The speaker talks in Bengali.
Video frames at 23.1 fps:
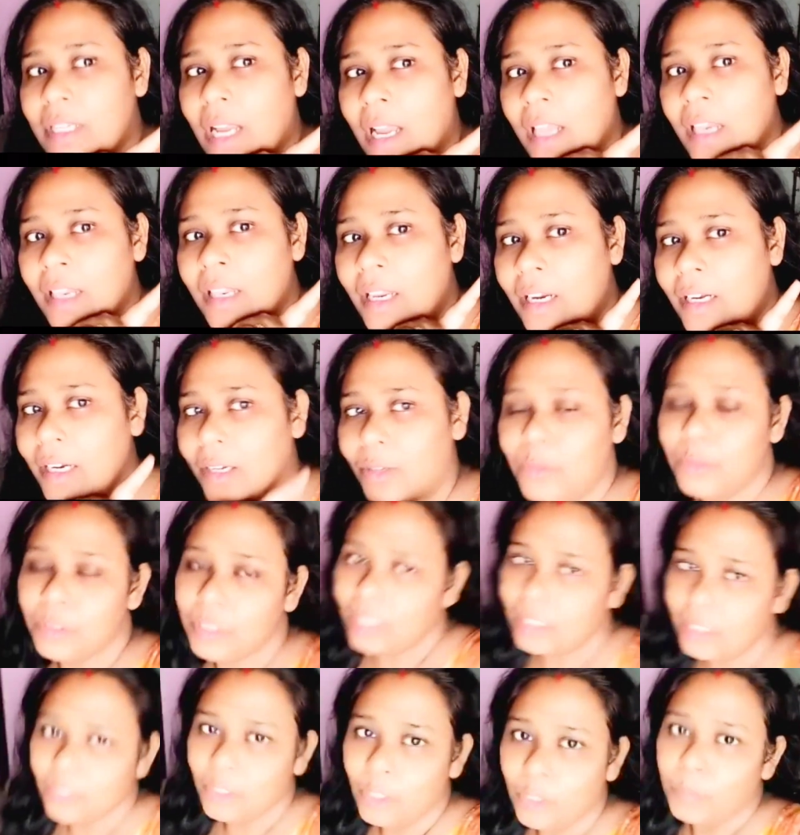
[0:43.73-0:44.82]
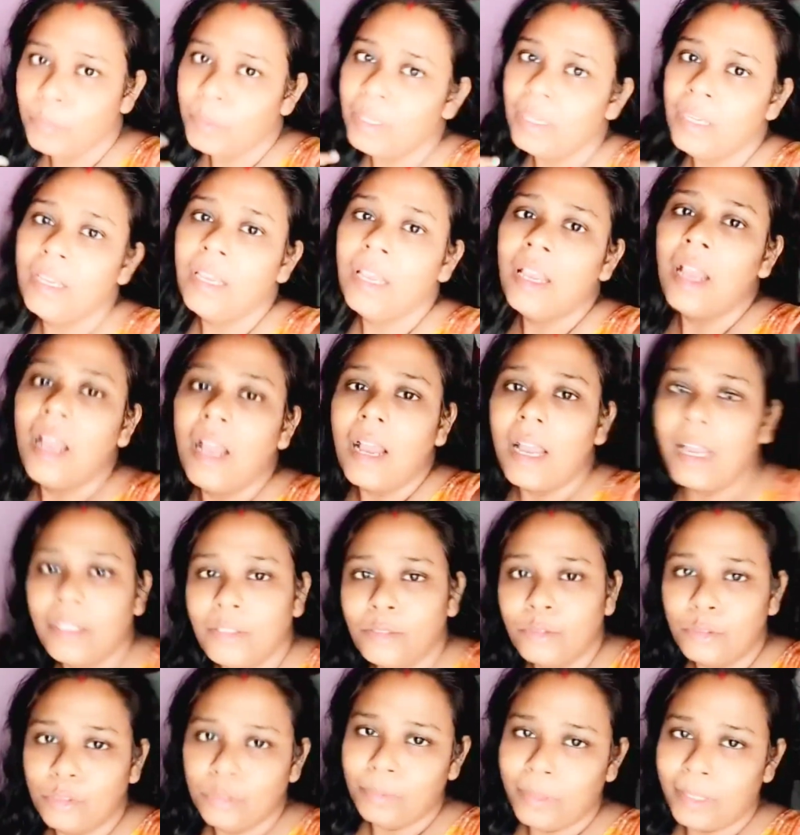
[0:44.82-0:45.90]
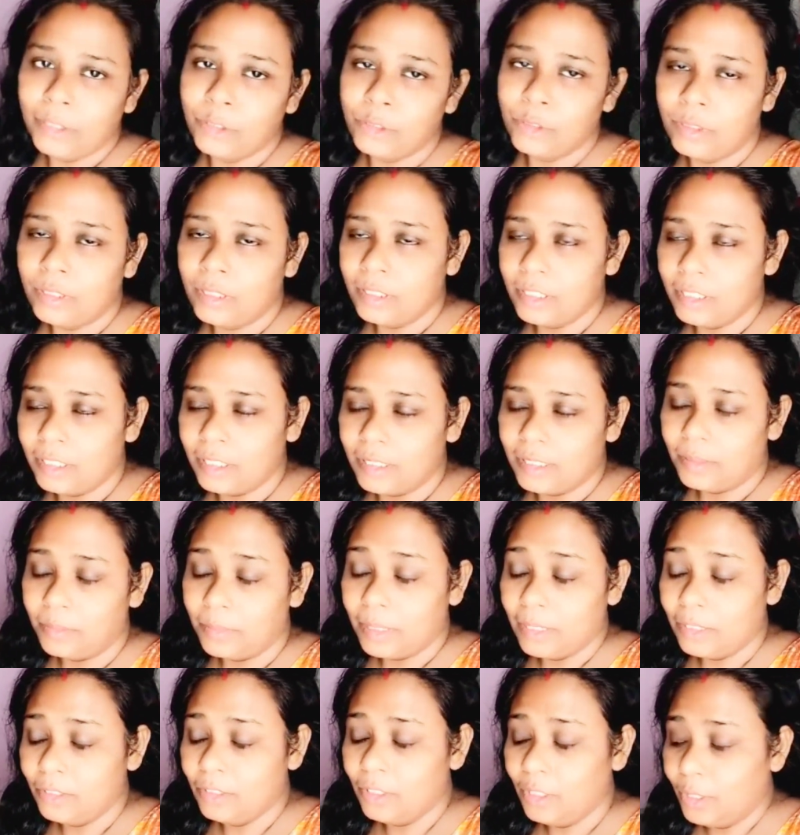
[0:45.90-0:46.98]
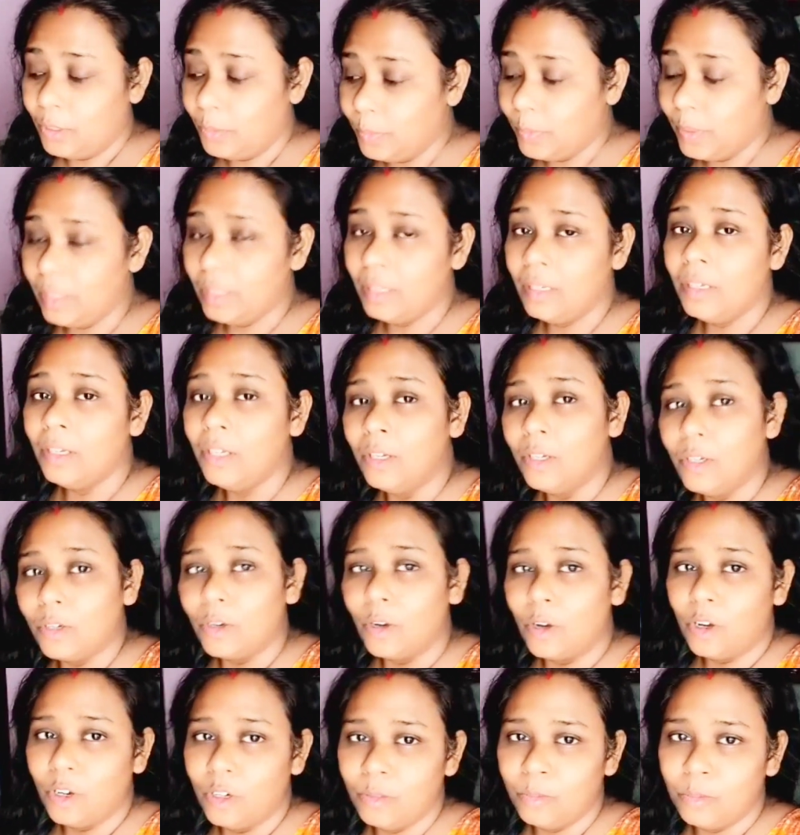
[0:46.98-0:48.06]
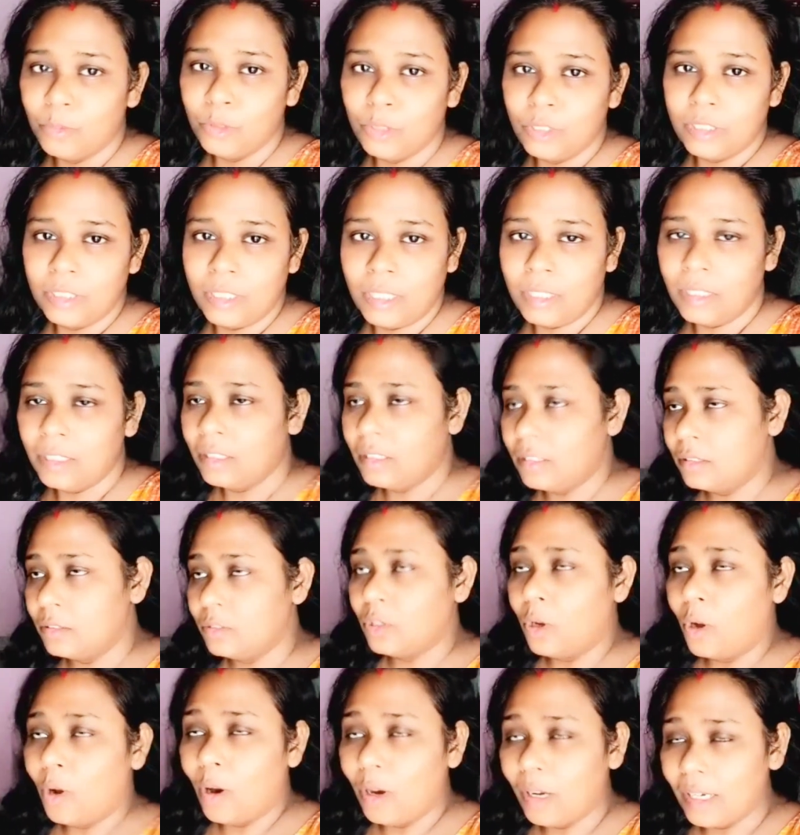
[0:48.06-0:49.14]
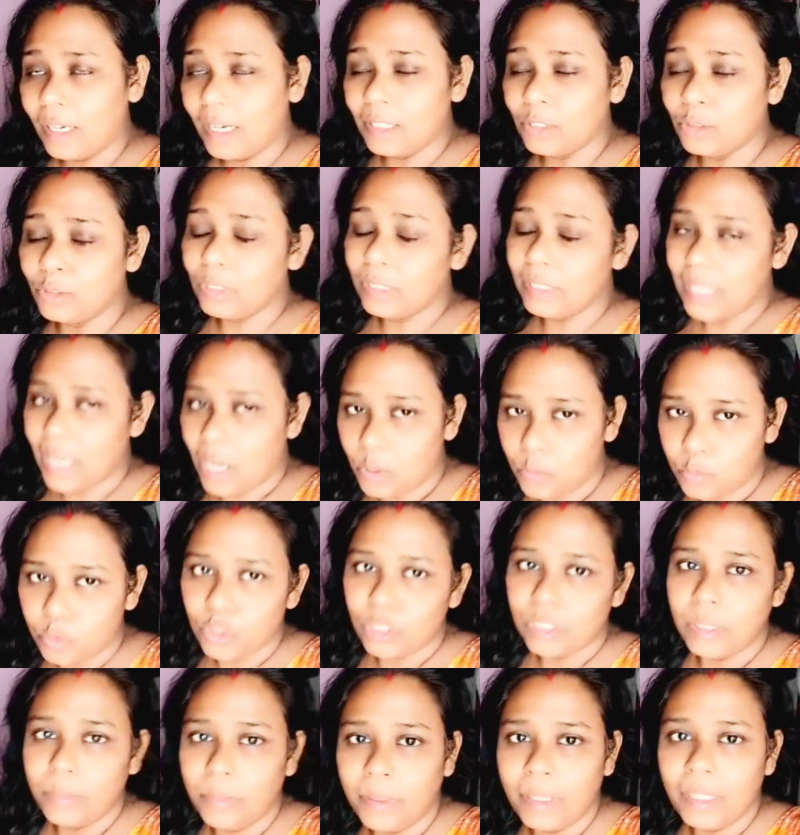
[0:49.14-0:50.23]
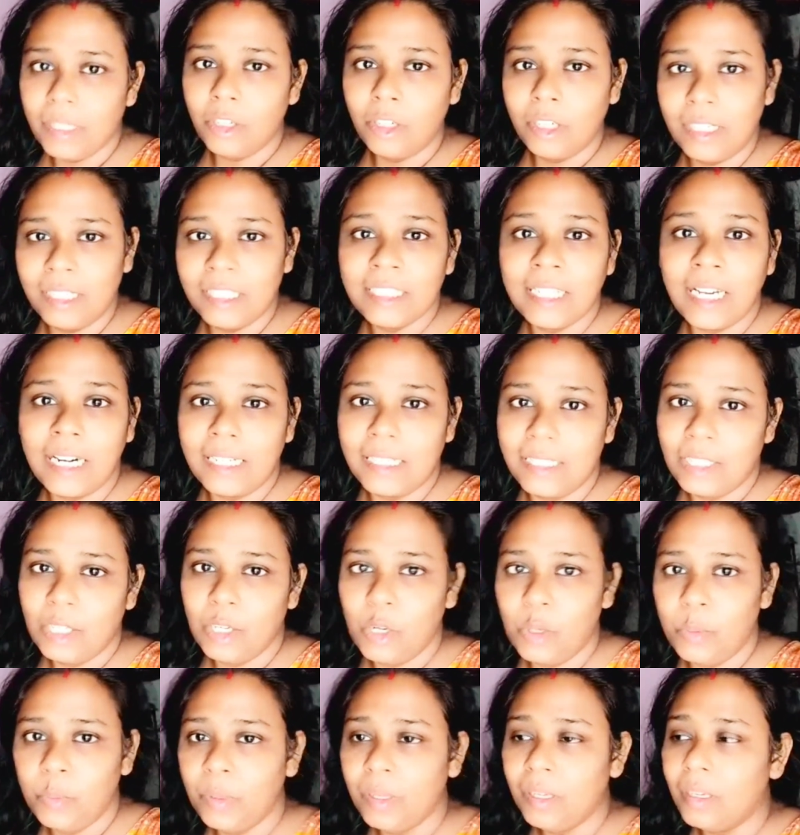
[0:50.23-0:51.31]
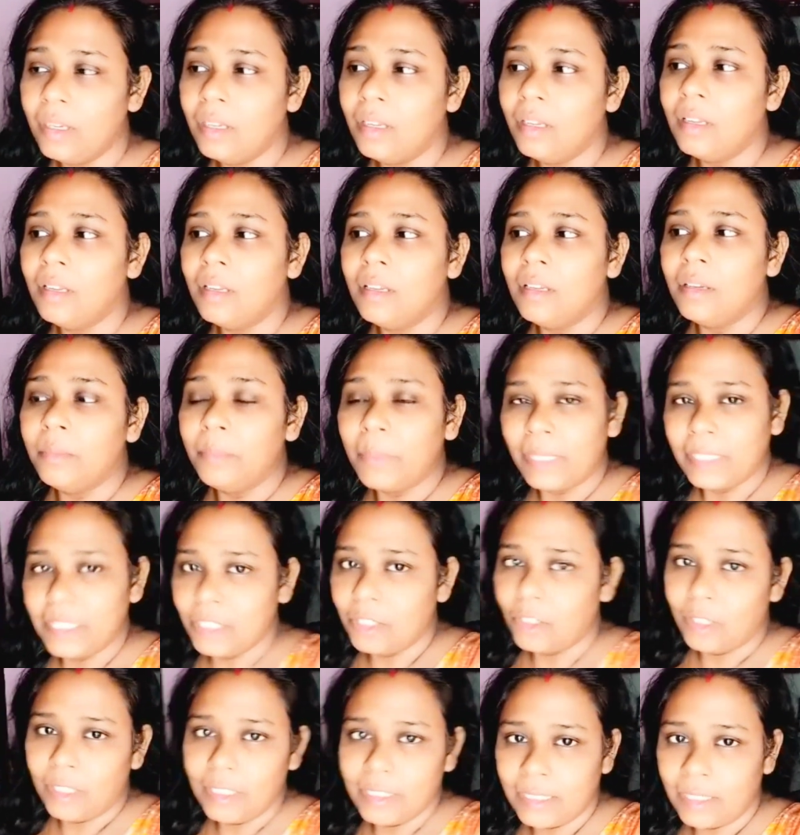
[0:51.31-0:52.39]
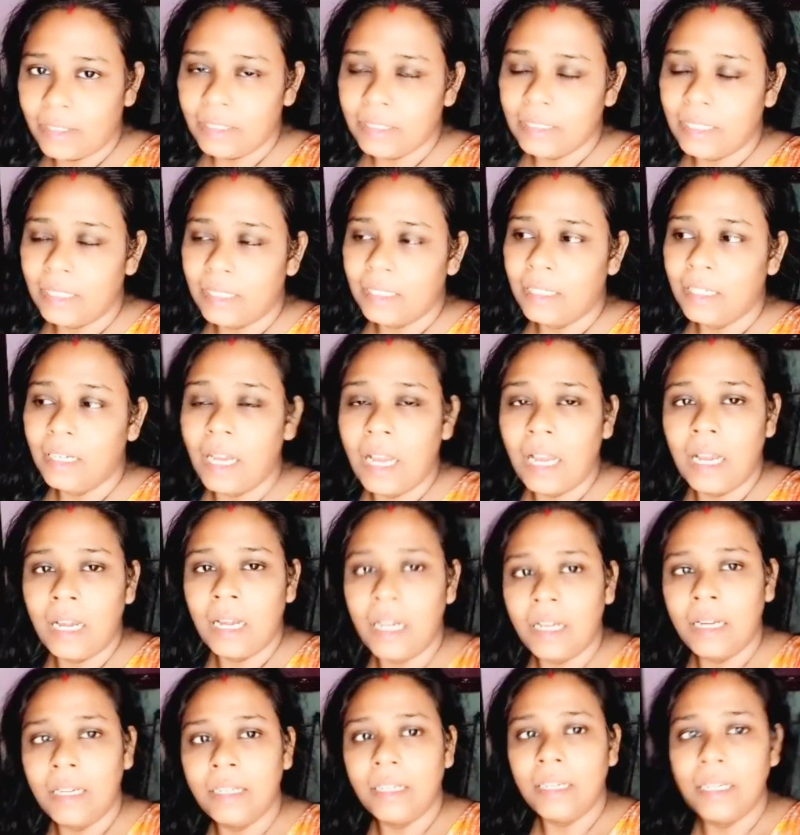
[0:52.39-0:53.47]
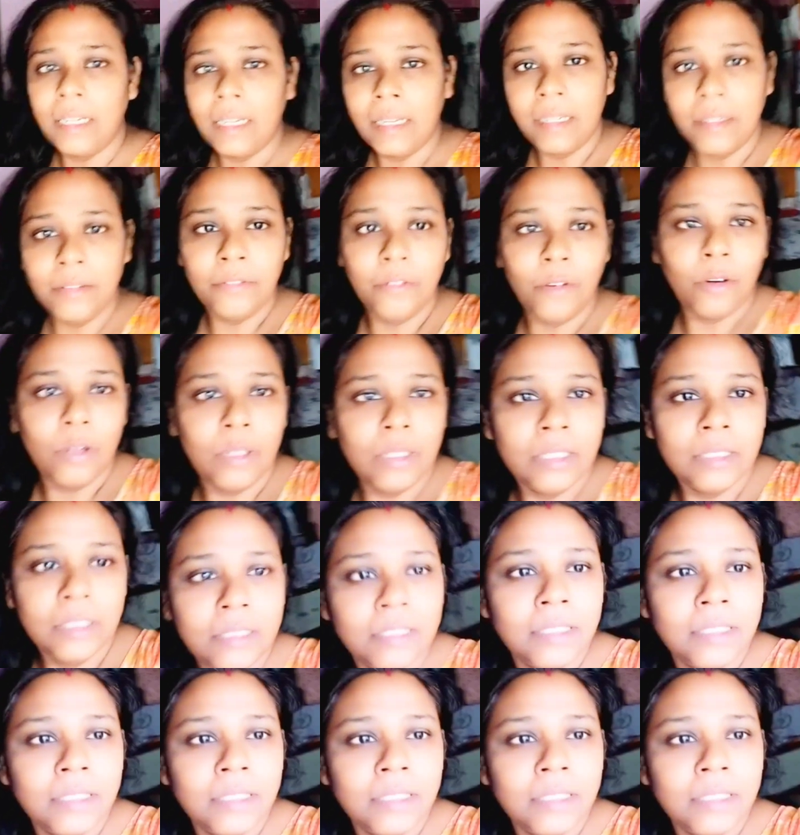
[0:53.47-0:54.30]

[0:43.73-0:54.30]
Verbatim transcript: আলনাটা গোছাতে হবে আর দুটো বাসন আছে সেটা মাজতে হবে ঘর মুছটা ঘরটা যদি নাও মুছতে পারি ঘরটা ঝাড়তে হবে পাশি ঘরে যাওয়া যায় না আর এখানে ফল এনে